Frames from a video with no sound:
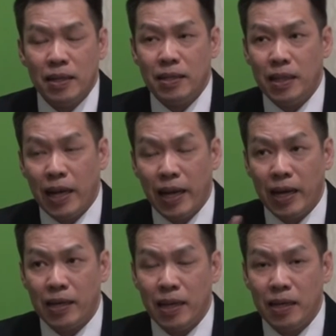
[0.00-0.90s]
nilai
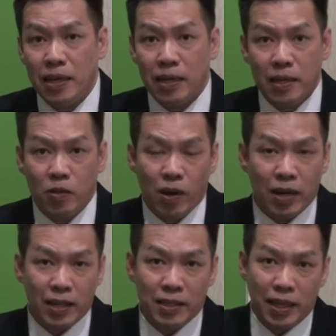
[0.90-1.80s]
Anda dari
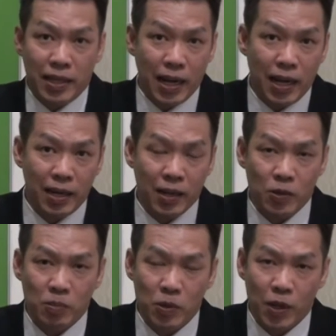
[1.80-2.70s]
uang receh yang Anda
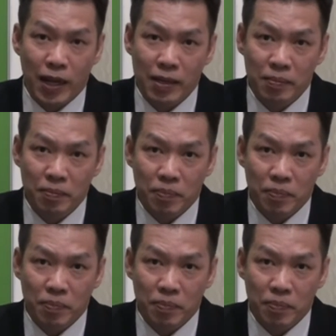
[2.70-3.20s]
kumpulkan?